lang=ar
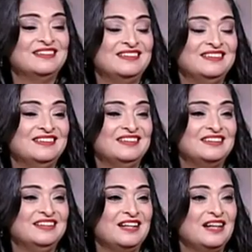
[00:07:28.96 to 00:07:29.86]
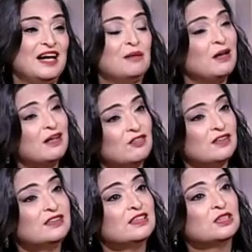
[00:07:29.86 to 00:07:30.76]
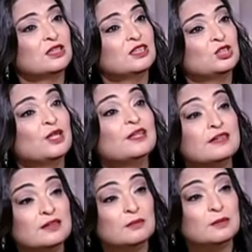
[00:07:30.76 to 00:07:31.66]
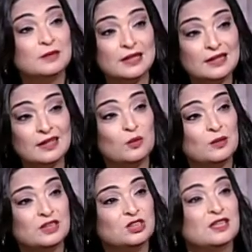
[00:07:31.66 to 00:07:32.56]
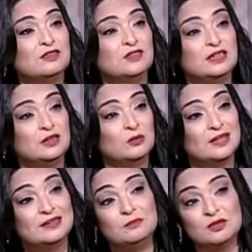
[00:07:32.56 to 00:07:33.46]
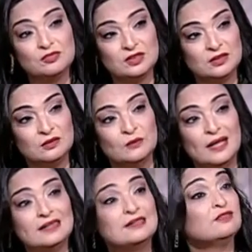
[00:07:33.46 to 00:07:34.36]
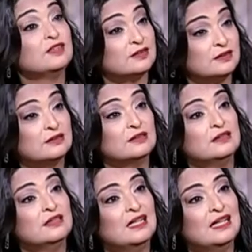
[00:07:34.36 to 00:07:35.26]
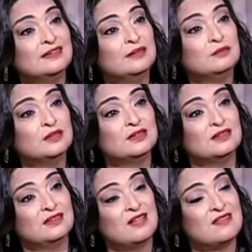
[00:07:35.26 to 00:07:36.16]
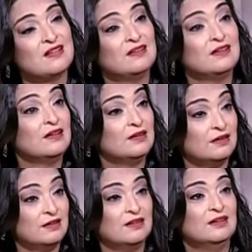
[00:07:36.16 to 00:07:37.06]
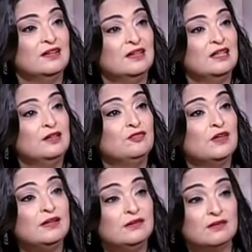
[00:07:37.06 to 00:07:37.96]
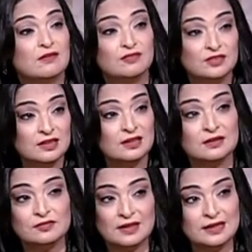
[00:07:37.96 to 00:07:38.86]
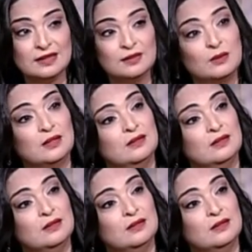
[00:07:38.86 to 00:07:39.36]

آه، يعني حابه اعرف حضرتك آه، شاركت بالابتهال او بالانشاد فين وقدمت فين وهل سافرت آه، قدمت هذا الفن الرفيع في الخارج ولا